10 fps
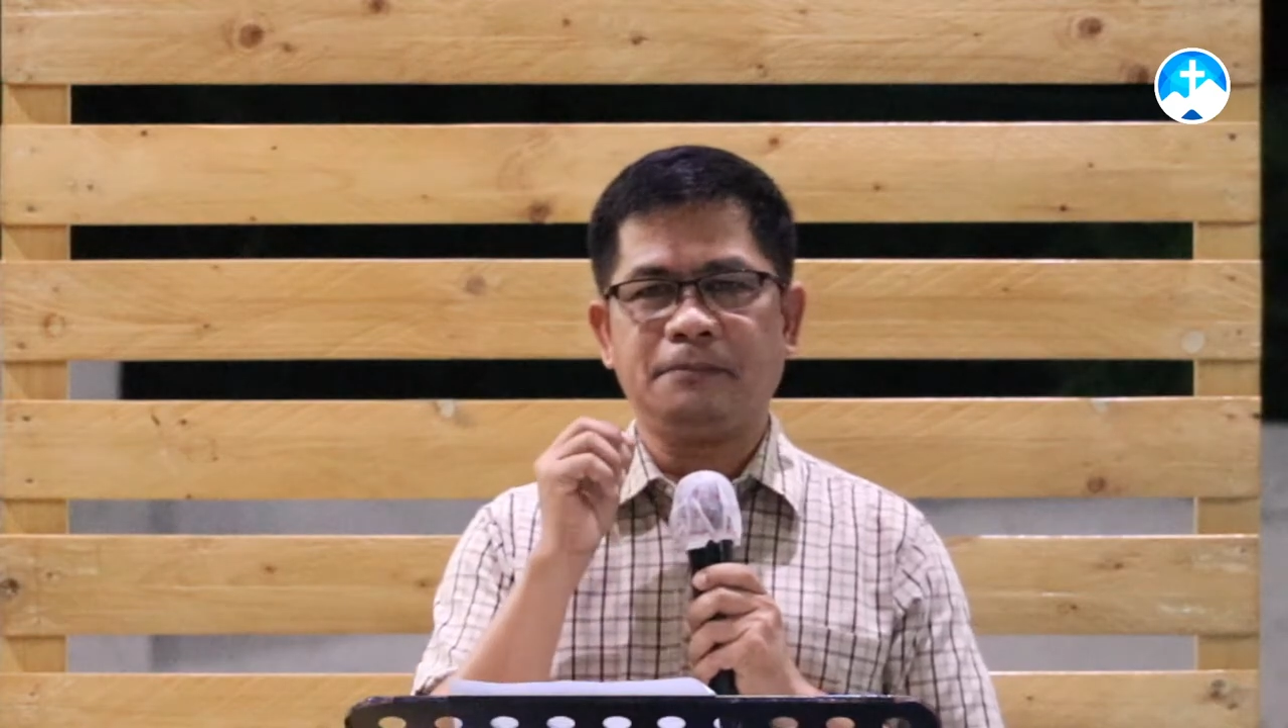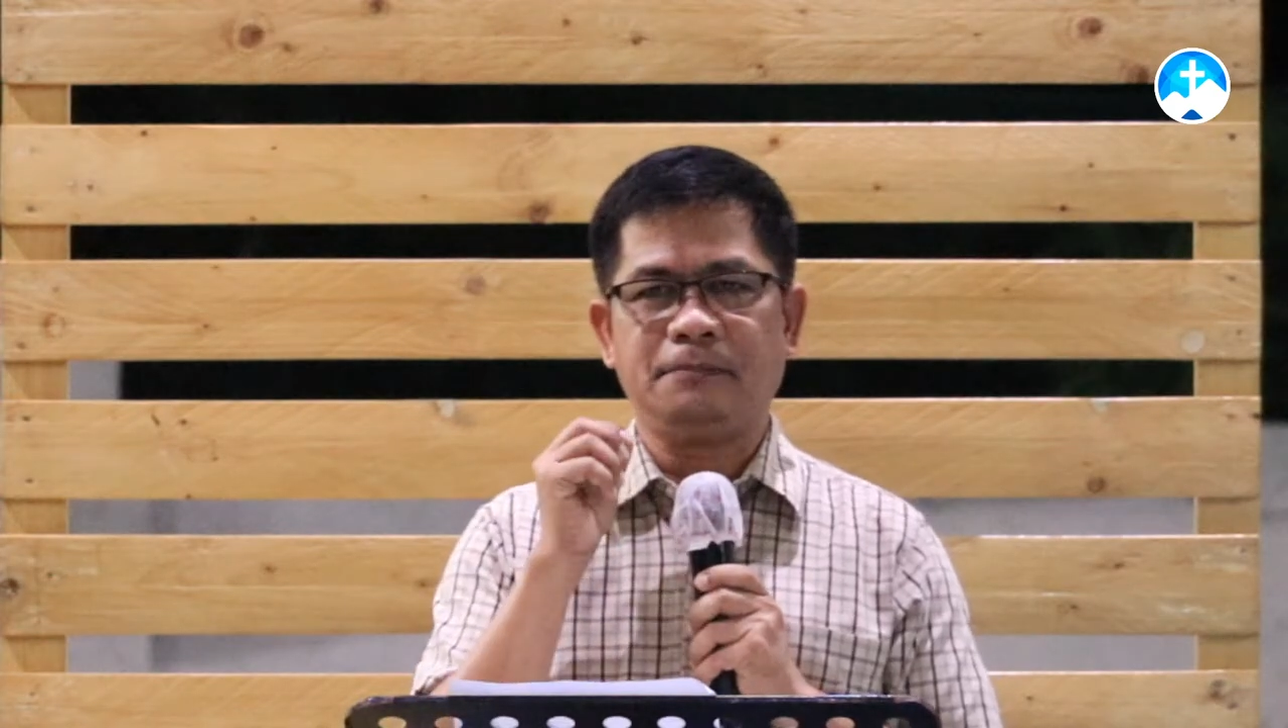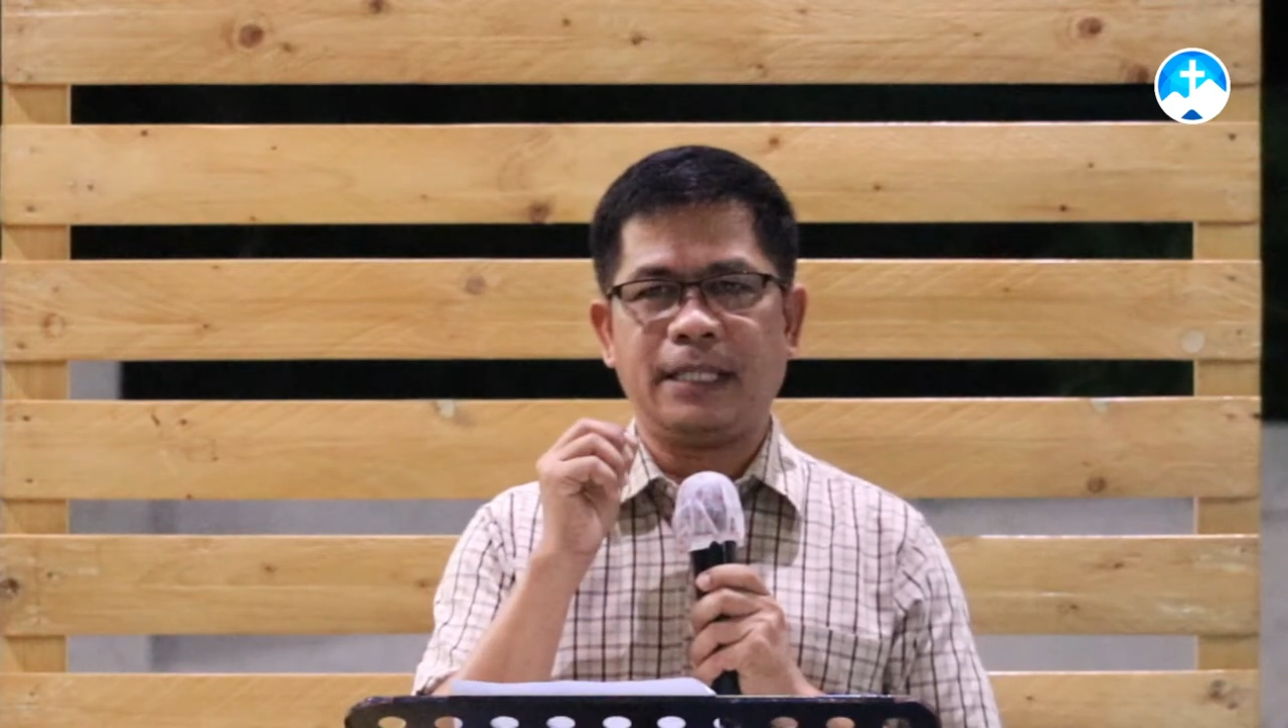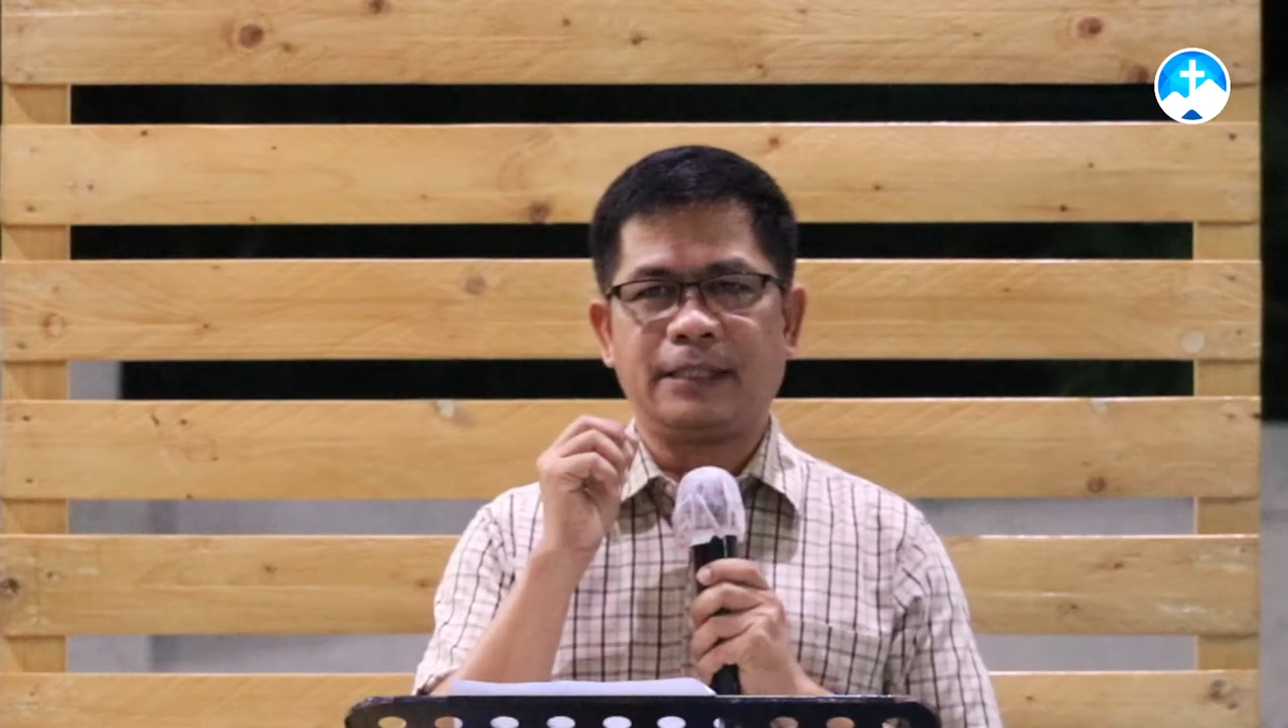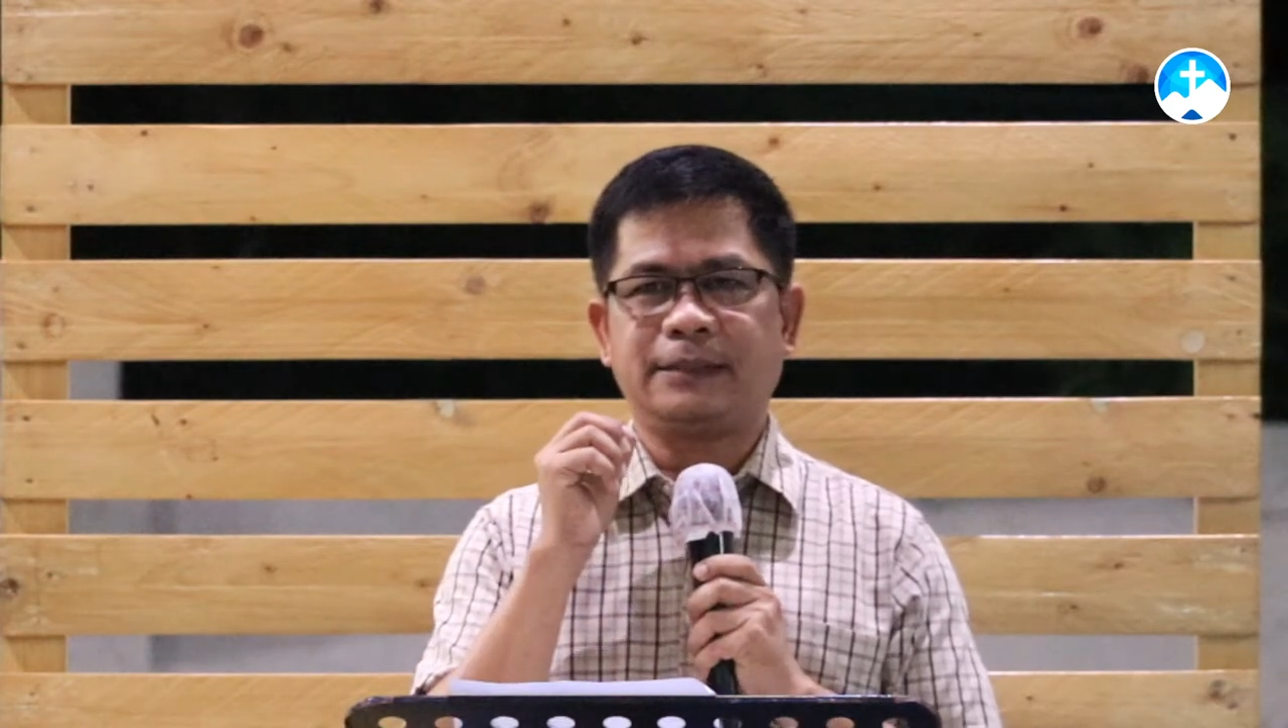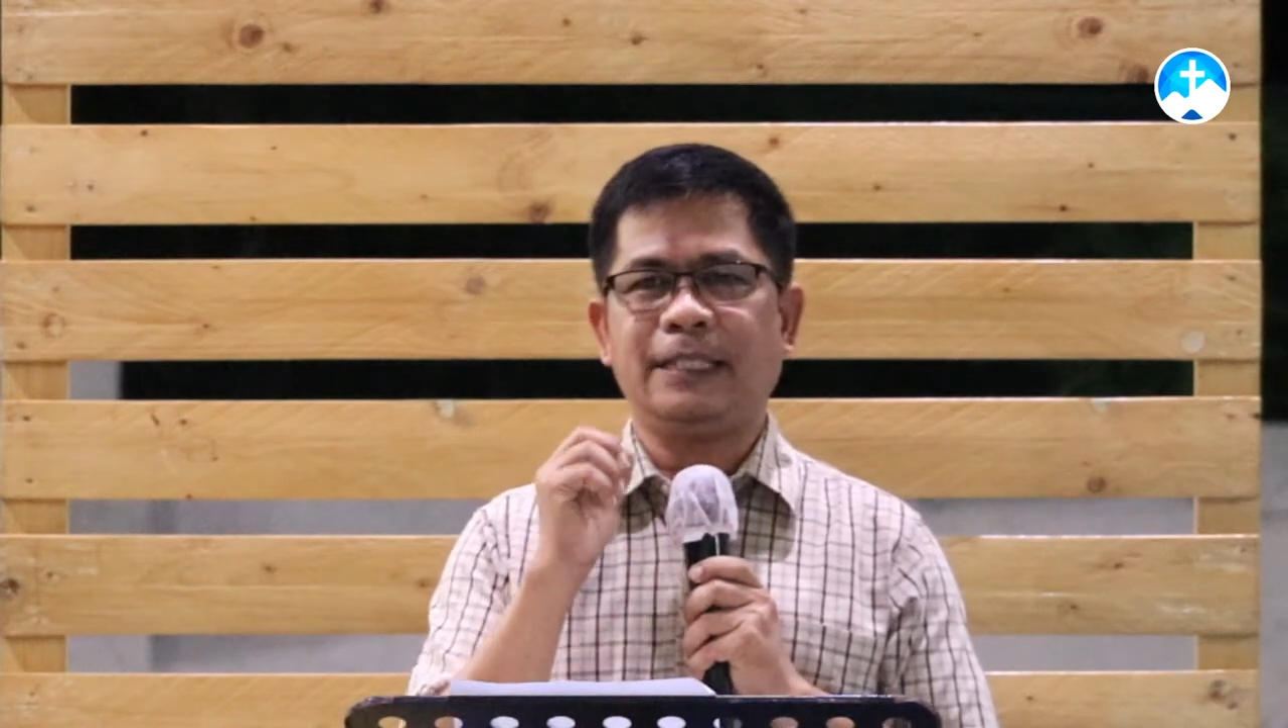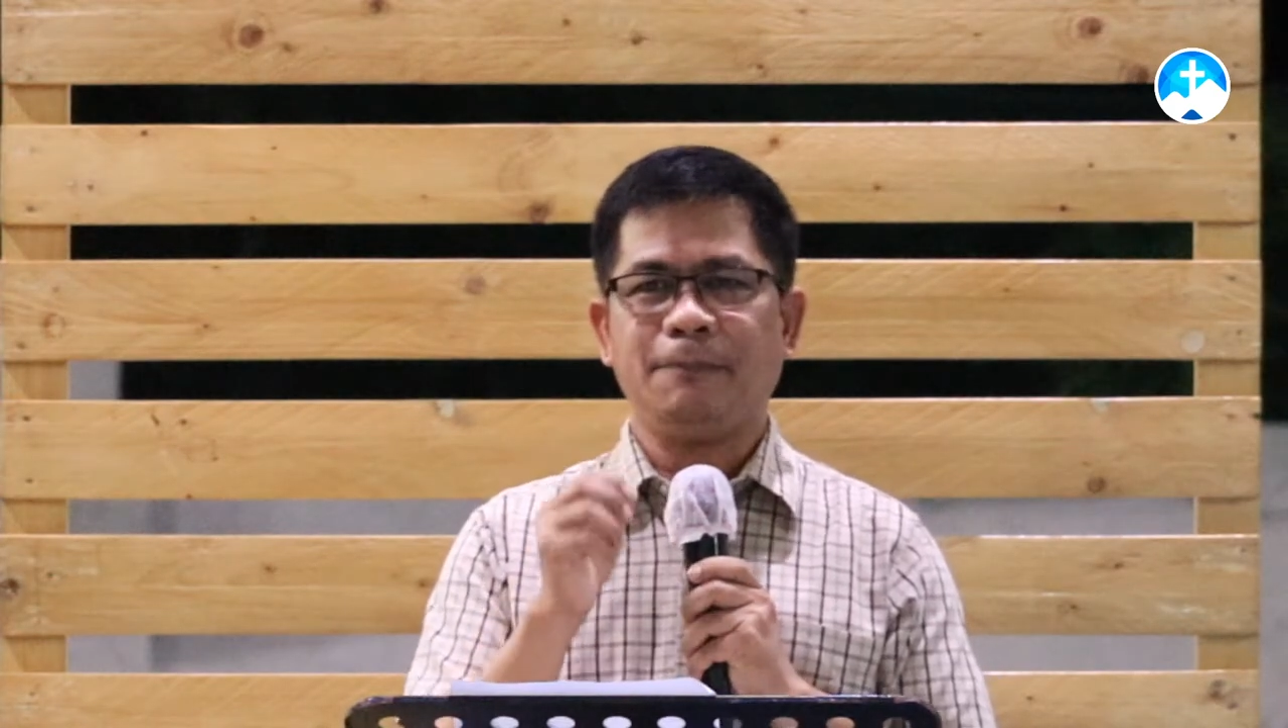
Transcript: maiksing